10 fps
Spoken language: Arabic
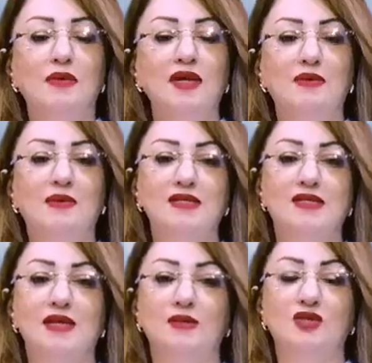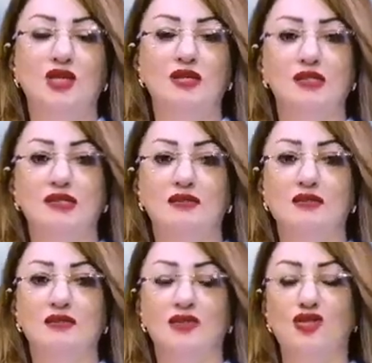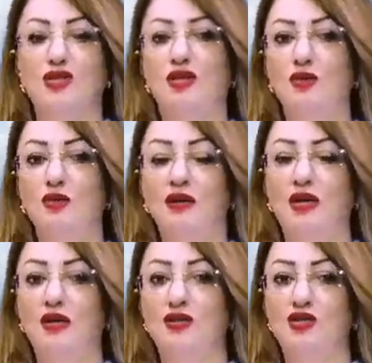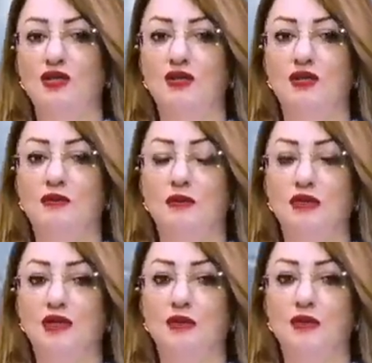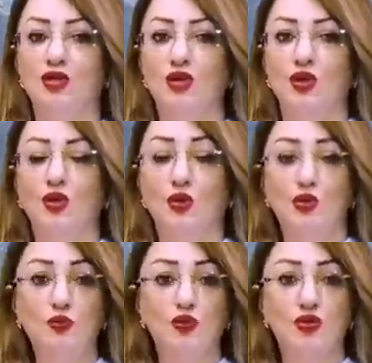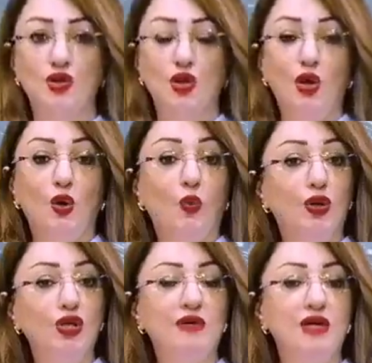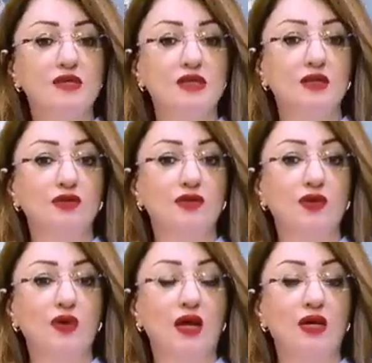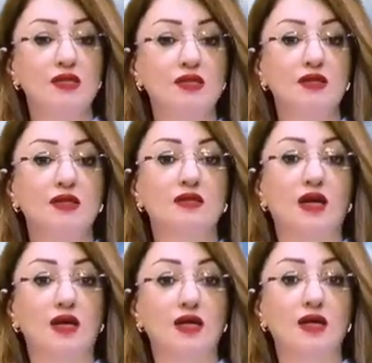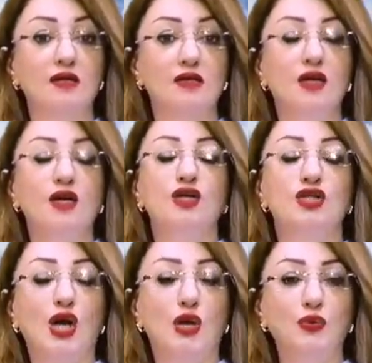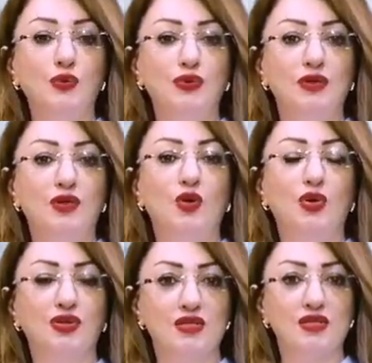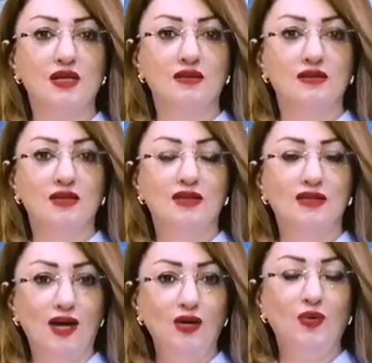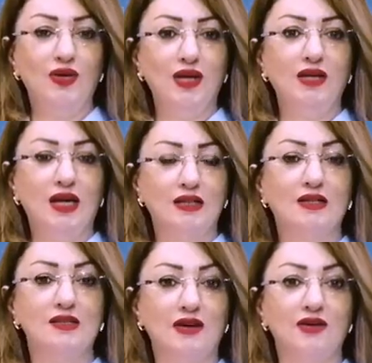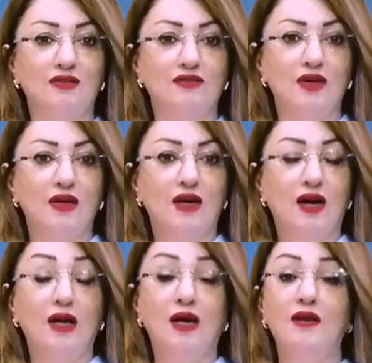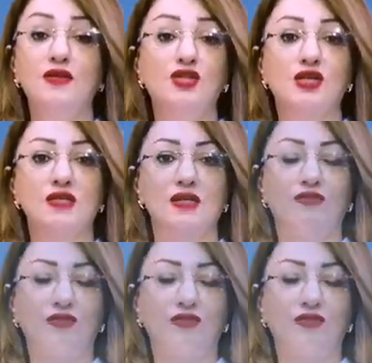مرحبا أعزائي المشاهدين رجعنا لكم بحلقة جديدة من برنامج رموز واليوم راح نسلط الضوء على سيرة حياة شحرور كردستان تعالوا ويانا حتى نتعرف على هذه الشخصية